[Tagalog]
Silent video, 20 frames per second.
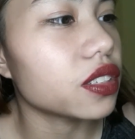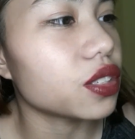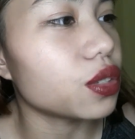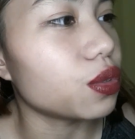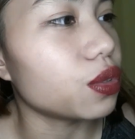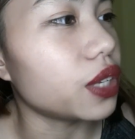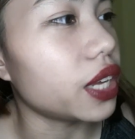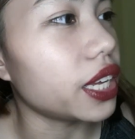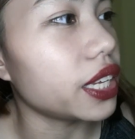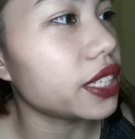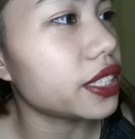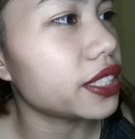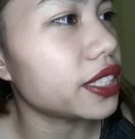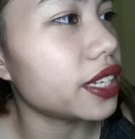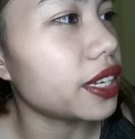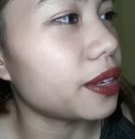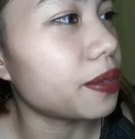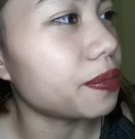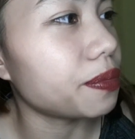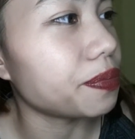So guys,
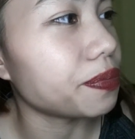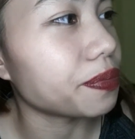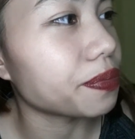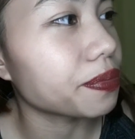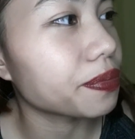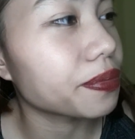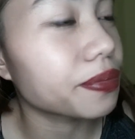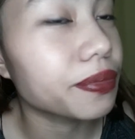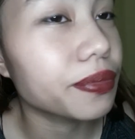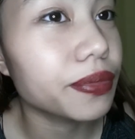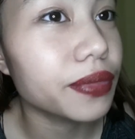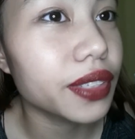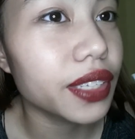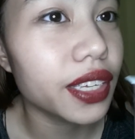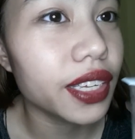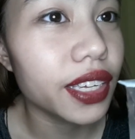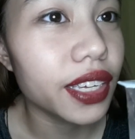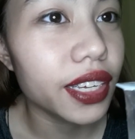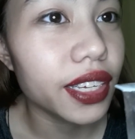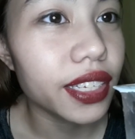um,
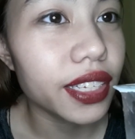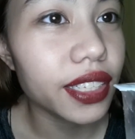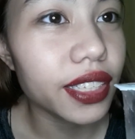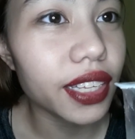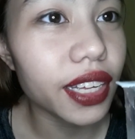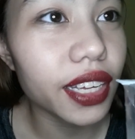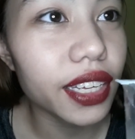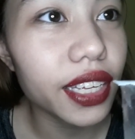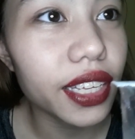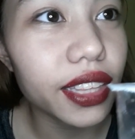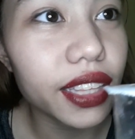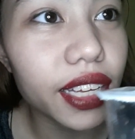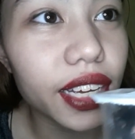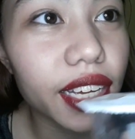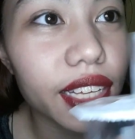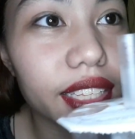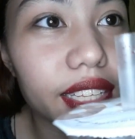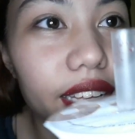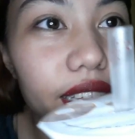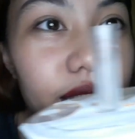nakikita
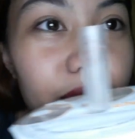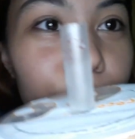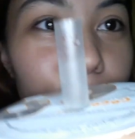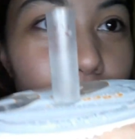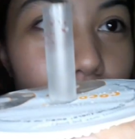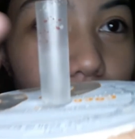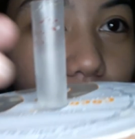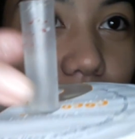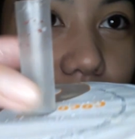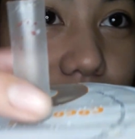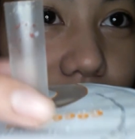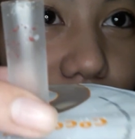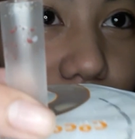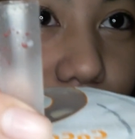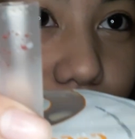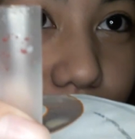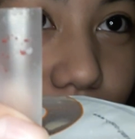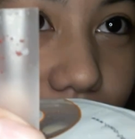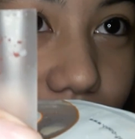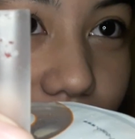nga natin may,
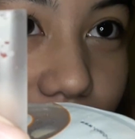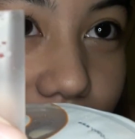may